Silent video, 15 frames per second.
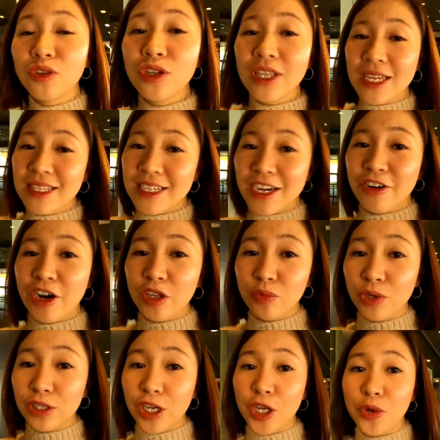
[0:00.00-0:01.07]
dun yan sa
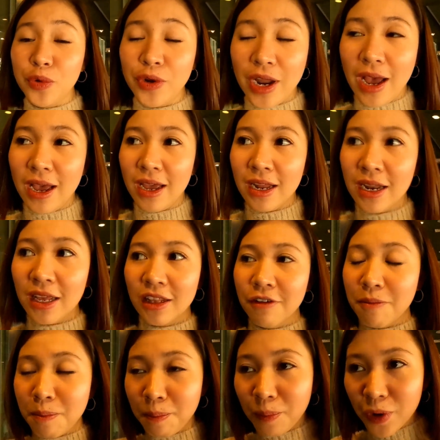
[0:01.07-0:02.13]
Great Wall Kinunan. And
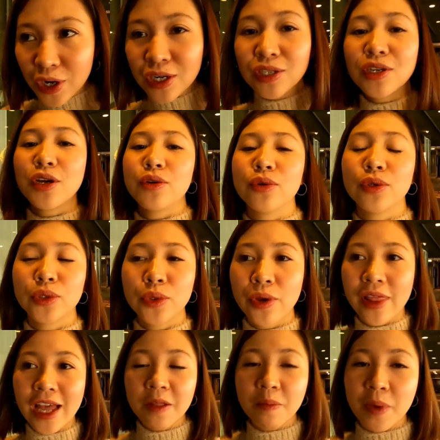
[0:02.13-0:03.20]
the person who took
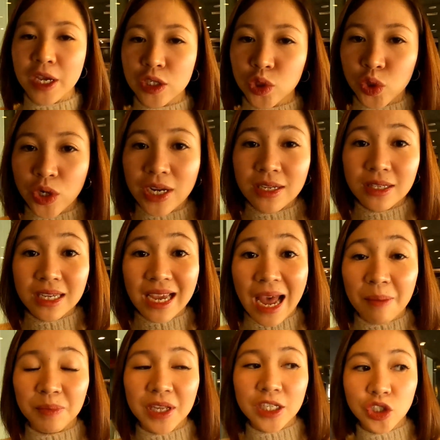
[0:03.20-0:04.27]
that picture is si
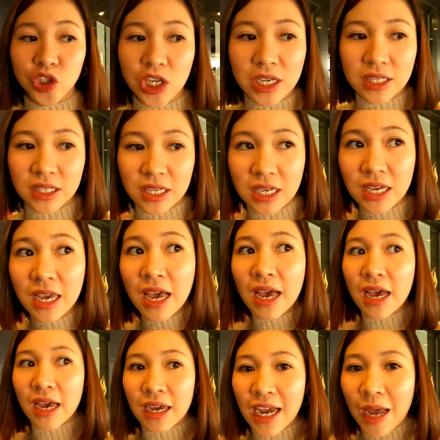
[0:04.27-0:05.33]
Captain JC.
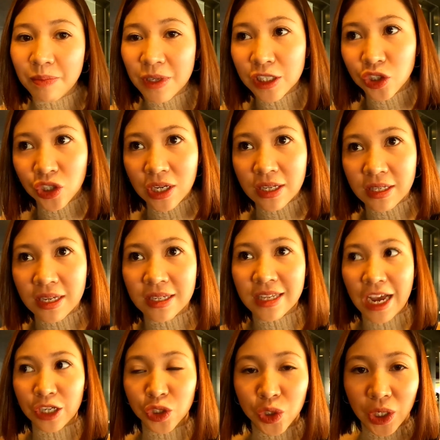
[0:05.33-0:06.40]
Captain JC is
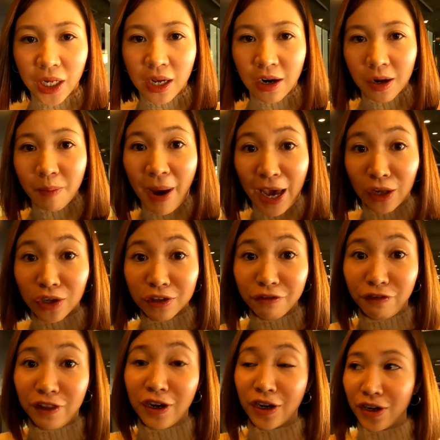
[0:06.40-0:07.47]
actually our pilot
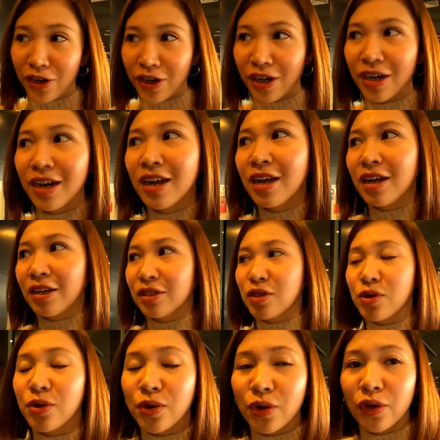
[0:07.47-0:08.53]
vlogger.
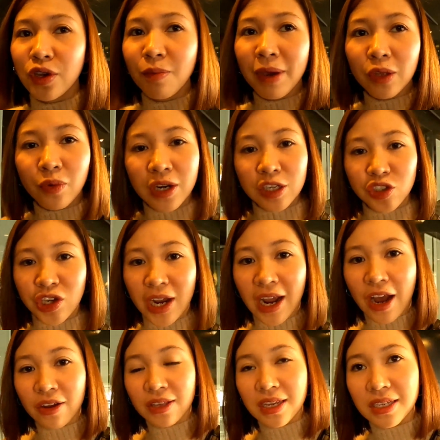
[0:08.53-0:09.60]
So you might want to check
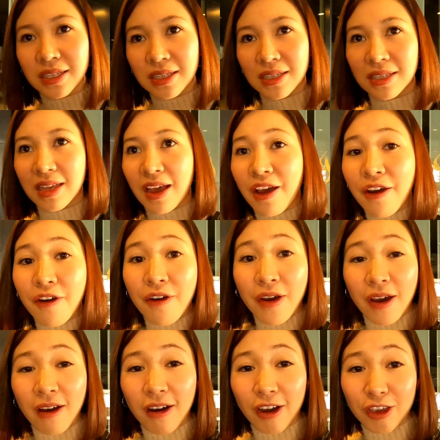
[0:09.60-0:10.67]
out his
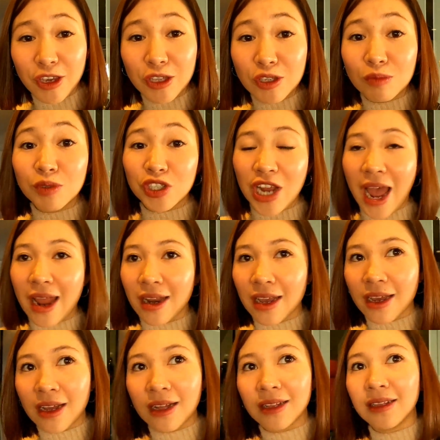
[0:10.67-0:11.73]
uh, YouTube
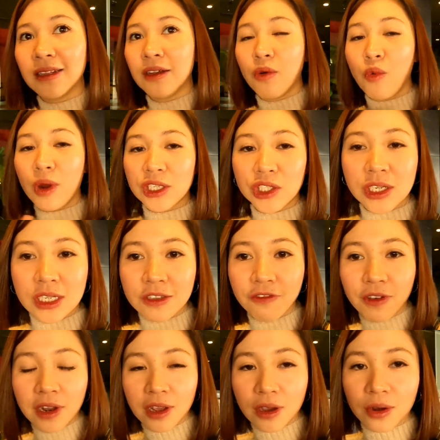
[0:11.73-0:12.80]
channel, watch his
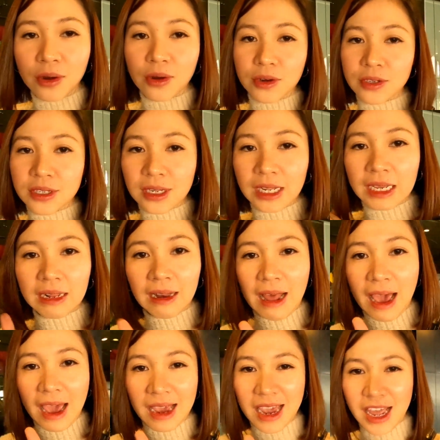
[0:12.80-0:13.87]
videos, click
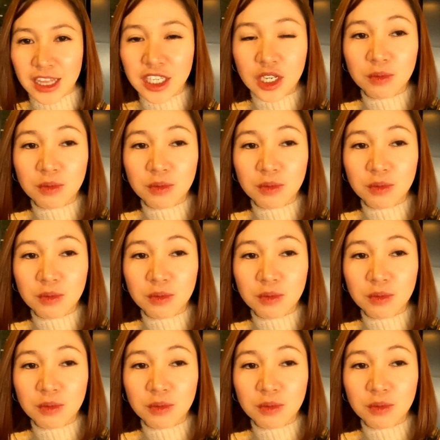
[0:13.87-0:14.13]
like, and